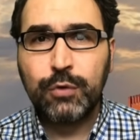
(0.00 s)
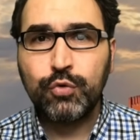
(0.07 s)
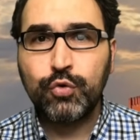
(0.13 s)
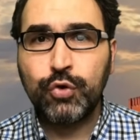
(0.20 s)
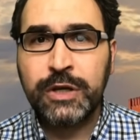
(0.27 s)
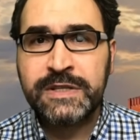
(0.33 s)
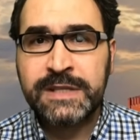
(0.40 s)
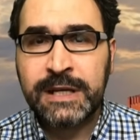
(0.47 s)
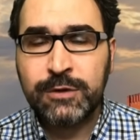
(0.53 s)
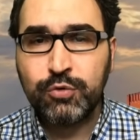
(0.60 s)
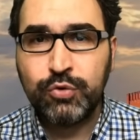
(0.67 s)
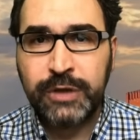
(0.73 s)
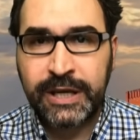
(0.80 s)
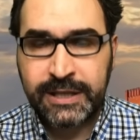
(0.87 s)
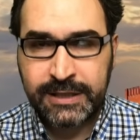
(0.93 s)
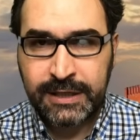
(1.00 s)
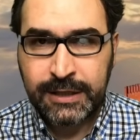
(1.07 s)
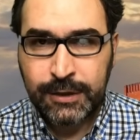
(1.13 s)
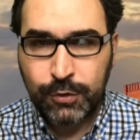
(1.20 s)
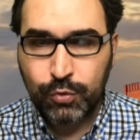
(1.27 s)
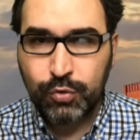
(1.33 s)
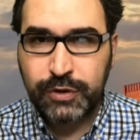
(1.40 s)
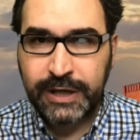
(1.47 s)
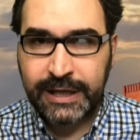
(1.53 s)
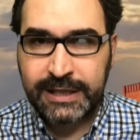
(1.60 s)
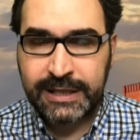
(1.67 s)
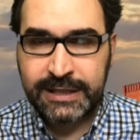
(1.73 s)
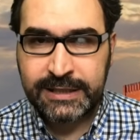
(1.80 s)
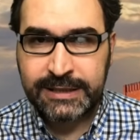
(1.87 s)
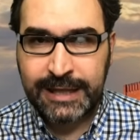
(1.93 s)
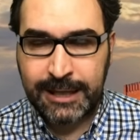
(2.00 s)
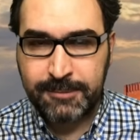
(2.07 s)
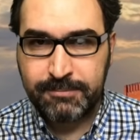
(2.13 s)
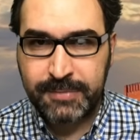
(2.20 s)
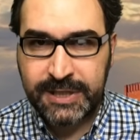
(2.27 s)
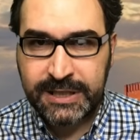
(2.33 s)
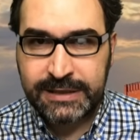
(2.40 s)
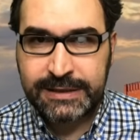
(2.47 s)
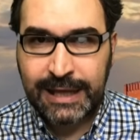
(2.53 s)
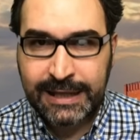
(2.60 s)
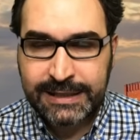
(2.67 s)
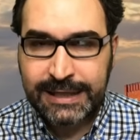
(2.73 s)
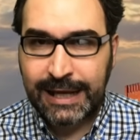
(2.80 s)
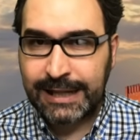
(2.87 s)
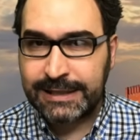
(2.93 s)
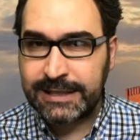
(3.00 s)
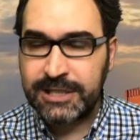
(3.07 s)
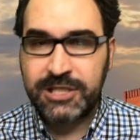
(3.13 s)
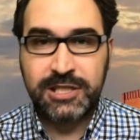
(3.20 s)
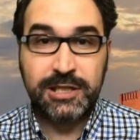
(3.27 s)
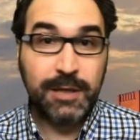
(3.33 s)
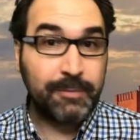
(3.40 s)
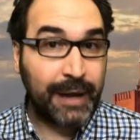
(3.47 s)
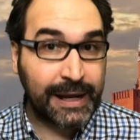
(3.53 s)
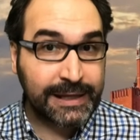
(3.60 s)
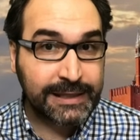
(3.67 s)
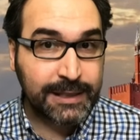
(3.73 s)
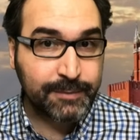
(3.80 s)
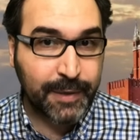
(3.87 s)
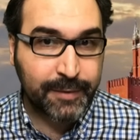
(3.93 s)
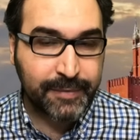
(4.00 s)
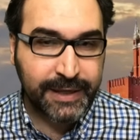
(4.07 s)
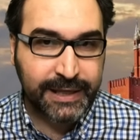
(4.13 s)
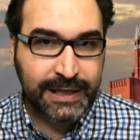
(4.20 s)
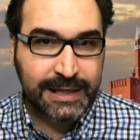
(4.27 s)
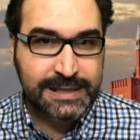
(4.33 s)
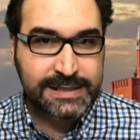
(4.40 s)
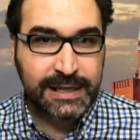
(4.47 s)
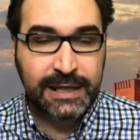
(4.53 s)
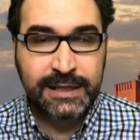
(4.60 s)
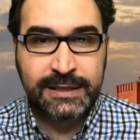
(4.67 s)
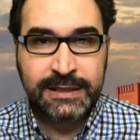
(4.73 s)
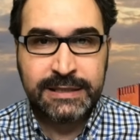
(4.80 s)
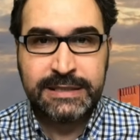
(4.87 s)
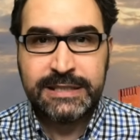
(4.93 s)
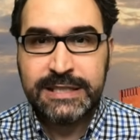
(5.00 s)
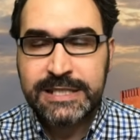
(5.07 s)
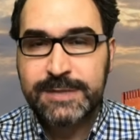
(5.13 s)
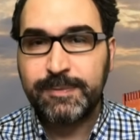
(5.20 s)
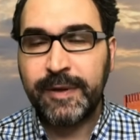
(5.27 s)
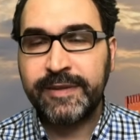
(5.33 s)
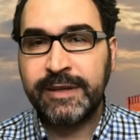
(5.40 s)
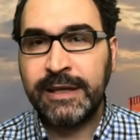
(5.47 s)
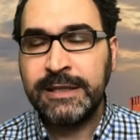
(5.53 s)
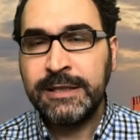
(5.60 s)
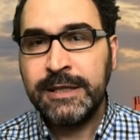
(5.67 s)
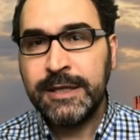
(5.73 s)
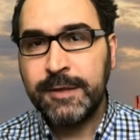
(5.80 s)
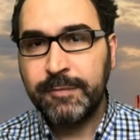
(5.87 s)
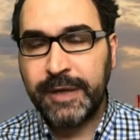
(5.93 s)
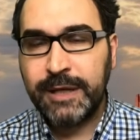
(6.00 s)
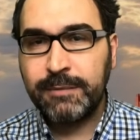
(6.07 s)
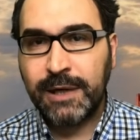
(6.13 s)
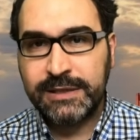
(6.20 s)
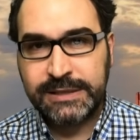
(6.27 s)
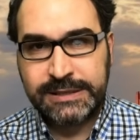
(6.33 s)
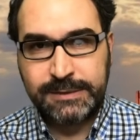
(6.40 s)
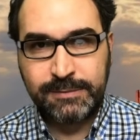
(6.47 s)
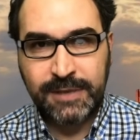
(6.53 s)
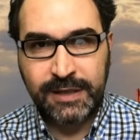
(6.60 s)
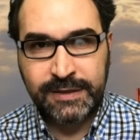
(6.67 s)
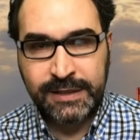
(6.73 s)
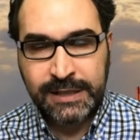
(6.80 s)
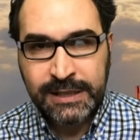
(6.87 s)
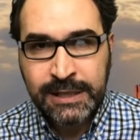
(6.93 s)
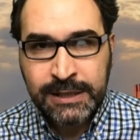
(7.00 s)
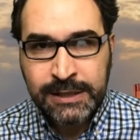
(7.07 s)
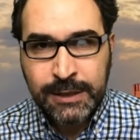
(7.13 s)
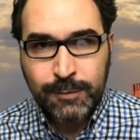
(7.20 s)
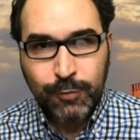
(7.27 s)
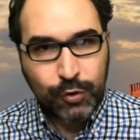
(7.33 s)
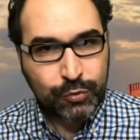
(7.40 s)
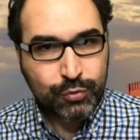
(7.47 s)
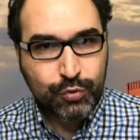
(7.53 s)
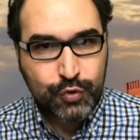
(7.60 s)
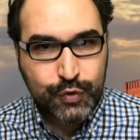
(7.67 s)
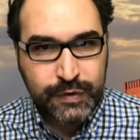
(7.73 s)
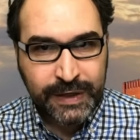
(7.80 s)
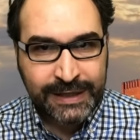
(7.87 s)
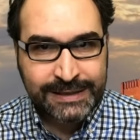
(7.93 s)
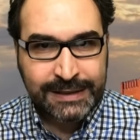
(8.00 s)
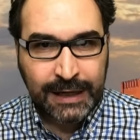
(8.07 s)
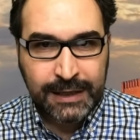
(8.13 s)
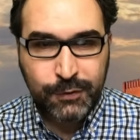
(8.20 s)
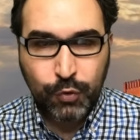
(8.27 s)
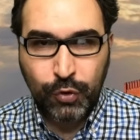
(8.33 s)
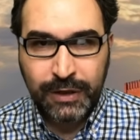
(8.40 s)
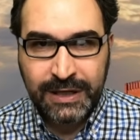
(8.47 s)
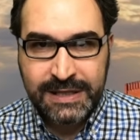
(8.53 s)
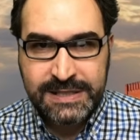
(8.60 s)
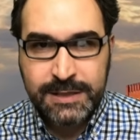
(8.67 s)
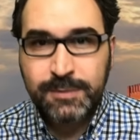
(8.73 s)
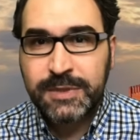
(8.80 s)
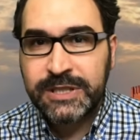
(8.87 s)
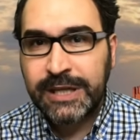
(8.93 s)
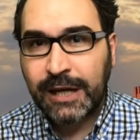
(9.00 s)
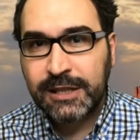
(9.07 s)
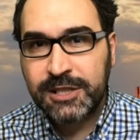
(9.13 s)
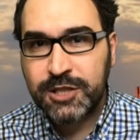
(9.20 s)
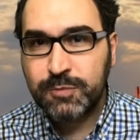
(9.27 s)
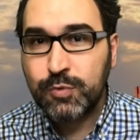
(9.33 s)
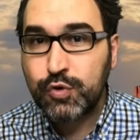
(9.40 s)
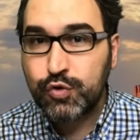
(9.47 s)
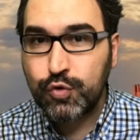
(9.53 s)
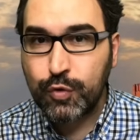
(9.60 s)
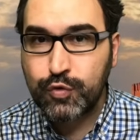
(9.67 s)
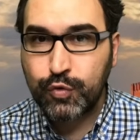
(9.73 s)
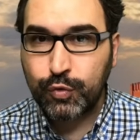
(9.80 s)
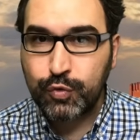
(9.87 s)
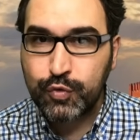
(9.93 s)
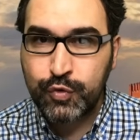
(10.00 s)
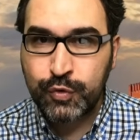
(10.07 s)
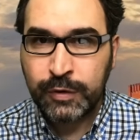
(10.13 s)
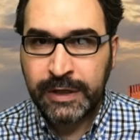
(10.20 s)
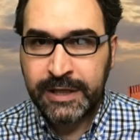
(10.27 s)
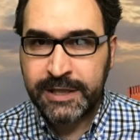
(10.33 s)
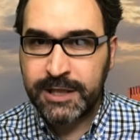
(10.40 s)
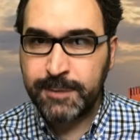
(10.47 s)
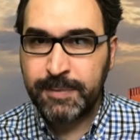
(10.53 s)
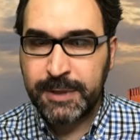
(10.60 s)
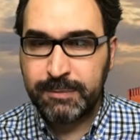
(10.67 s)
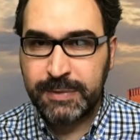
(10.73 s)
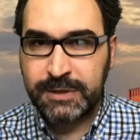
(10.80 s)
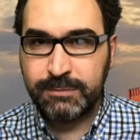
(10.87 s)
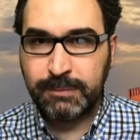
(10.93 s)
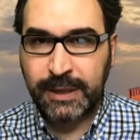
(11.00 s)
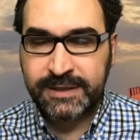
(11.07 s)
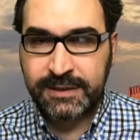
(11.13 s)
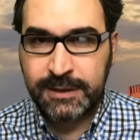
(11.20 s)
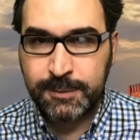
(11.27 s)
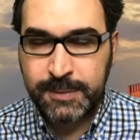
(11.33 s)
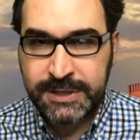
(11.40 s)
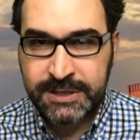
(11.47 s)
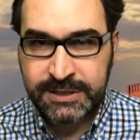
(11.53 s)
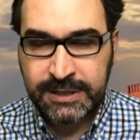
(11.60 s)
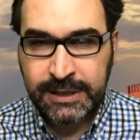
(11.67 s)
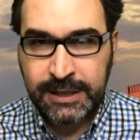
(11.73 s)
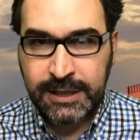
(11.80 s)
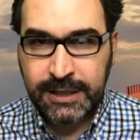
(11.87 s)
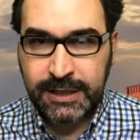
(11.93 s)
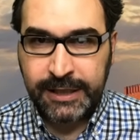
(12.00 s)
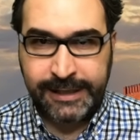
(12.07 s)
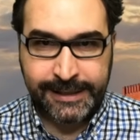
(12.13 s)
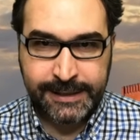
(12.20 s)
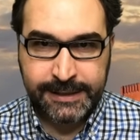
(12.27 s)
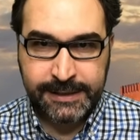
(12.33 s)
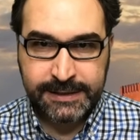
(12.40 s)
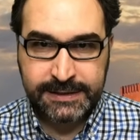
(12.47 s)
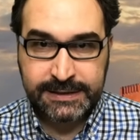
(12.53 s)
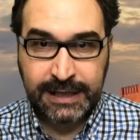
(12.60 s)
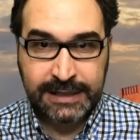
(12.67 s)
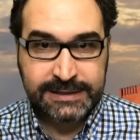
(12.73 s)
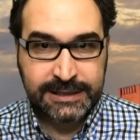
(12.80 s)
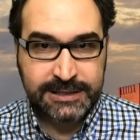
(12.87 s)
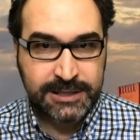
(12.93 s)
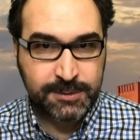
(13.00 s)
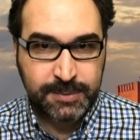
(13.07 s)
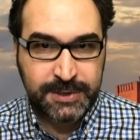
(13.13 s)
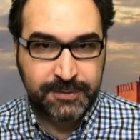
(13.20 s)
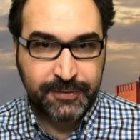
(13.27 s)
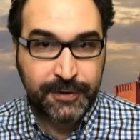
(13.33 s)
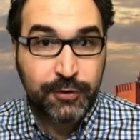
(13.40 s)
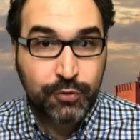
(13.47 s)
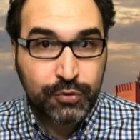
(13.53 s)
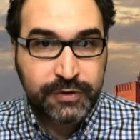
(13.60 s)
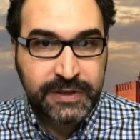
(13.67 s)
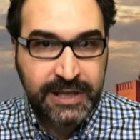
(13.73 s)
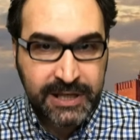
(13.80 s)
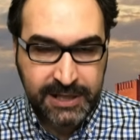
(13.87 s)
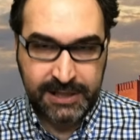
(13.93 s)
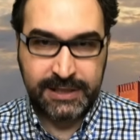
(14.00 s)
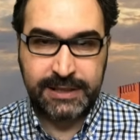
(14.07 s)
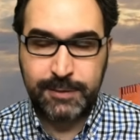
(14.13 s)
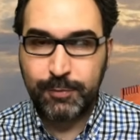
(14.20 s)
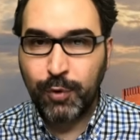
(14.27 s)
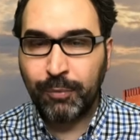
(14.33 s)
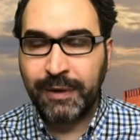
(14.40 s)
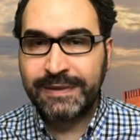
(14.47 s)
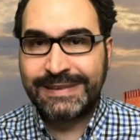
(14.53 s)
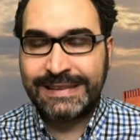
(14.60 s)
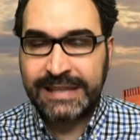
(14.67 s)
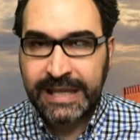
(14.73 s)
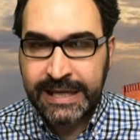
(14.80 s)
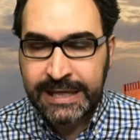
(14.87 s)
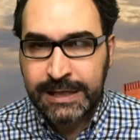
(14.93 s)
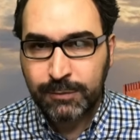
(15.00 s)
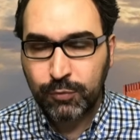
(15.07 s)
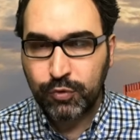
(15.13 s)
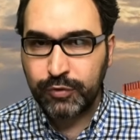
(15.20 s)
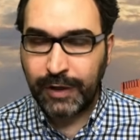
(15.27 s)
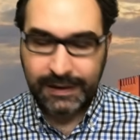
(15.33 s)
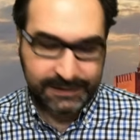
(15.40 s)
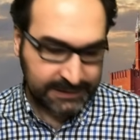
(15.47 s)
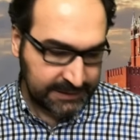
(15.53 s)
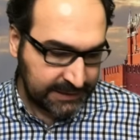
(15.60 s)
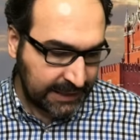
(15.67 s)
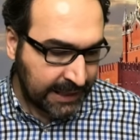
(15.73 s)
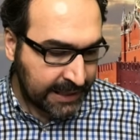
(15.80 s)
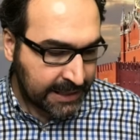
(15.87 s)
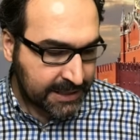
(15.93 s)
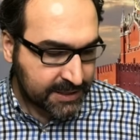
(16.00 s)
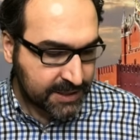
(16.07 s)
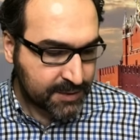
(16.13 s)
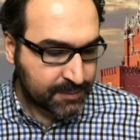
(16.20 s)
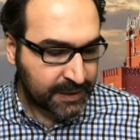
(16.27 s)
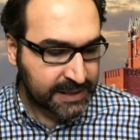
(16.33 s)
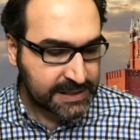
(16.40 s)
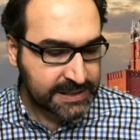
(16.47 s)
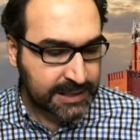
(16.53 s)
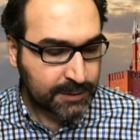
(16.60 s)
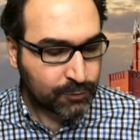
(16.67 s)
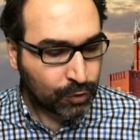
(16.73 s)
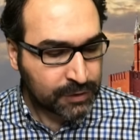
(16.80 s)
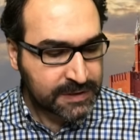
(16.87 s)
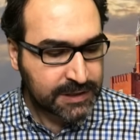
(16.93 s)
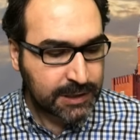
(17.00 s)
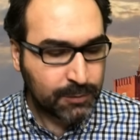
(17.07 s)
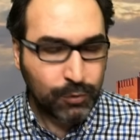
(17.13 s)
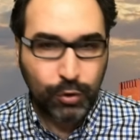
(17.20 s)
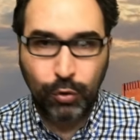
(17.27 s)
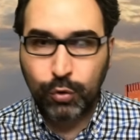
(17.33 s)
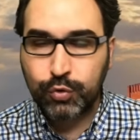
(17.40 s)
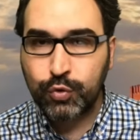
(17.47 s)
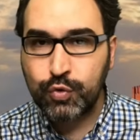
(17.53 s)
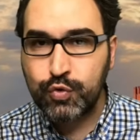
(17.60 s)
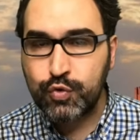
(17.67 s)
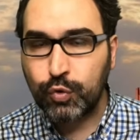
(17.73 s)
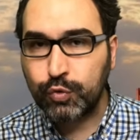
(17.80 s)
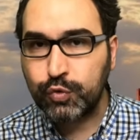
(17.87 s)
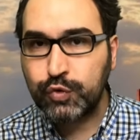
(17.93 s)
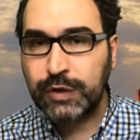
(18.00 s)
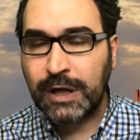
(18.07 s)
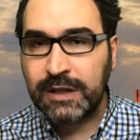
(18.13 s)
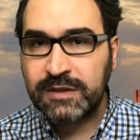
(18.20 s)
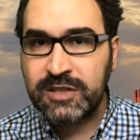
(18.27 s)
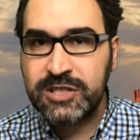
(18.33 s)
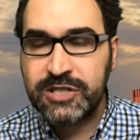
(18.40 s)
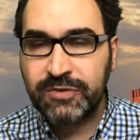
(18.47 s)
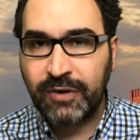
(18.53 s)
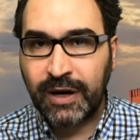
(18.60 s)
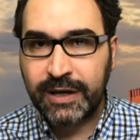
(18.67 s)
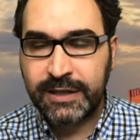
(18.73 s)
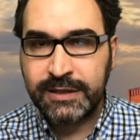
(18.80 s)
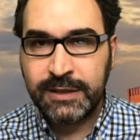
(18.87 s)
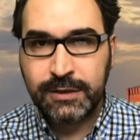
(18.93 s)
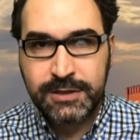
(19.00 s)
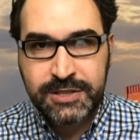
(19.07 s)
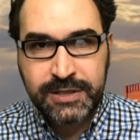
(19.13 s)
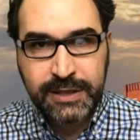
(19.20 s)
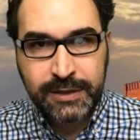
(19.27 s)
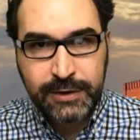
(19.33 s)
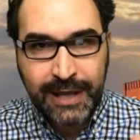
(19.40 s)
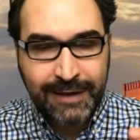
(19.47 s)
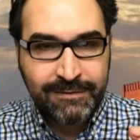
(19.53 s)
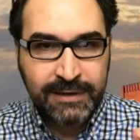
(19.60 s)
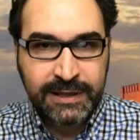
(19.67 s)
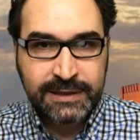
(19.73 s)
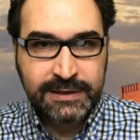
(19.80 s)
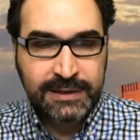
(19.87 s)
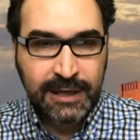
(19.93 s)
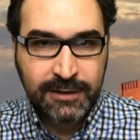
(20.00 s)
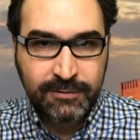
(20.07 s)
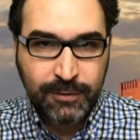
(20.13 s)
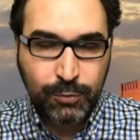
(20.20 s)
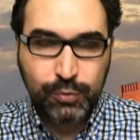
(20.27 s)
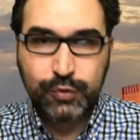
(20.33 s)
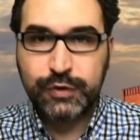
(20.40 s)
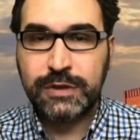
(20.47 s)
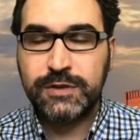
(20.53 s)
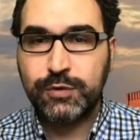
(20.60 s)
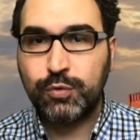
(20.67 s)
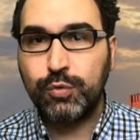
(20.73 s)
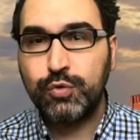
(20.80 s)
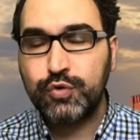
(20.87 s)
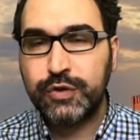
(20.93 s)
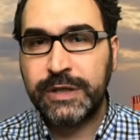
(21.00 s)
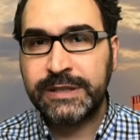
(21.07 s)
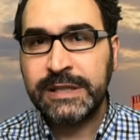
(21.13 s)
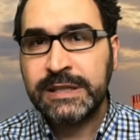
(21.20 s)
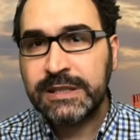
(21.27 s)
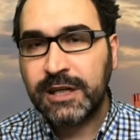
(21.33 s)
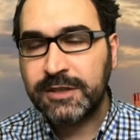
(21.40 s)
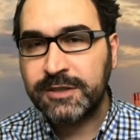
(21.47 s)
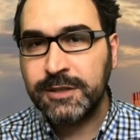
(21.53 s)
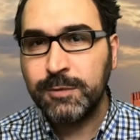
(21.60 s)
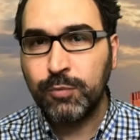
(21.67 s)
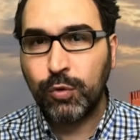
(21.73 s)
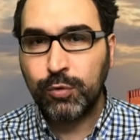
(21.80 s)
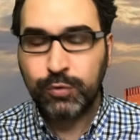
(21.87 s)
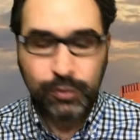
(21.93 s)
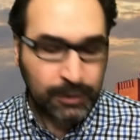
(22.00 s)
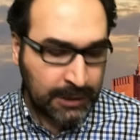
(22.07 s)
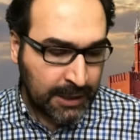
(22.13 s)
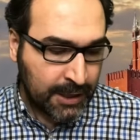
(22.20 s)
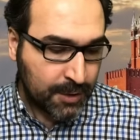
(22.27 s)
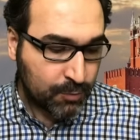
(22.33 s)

küresel güney ülkelerinden birinden geldiği için de belki de BM Genel Sekreteri nispeten benim anladığım kadarıyla böyle Rusya'ya daha toleranslı bir yaklaşımı söz konusu tipik bir batılı bir e, siyasetçi bir figür değil. Diplomat değil. Bunun altını yine çizmek isterim. Dolayısıyla böyle 30-36 civarında işte devletten ve uluslararası kuruluşlardan katılım oldu.